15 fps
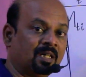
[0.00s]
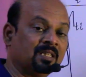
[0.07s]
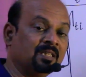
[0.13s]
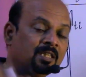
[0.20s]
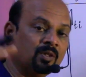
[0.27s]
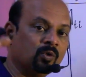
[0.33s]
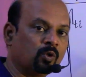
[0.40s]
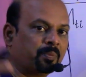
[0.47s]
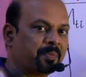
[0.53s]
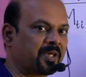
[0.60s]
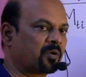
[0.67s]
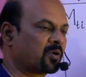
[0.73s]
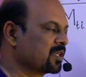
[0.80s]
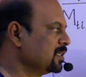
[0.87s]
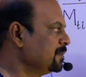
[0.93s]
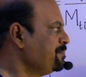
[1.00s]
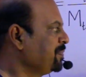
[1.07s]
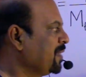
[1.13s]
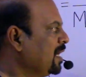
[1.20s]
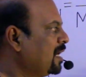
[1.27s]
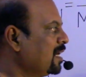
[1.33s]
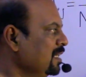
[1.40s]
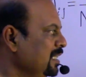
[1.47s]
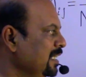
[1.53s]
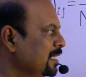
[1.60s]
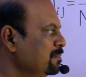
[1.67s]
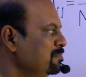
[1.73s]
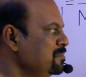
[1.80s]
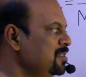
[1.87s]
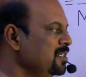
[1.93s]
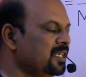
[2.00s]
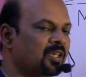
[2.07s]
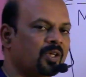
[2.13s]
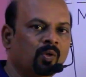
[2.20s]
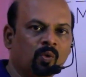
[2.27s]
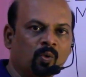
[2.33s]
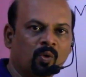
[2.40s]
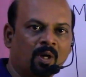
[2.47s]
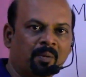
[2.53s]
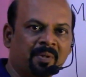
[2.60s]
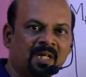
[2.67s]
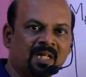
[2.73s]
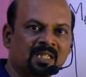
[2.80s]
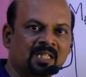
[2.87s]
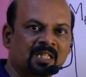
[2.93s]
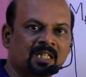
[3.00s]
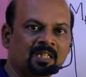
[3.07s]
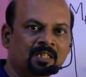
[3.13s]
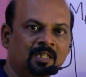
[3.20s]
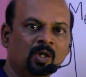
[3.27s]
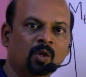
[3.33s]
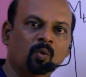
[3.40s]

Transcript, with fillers: அந்த நூறு பேரோடது அடுத்து எம்ஜி கியூ அப்படின்றது என்னென்னா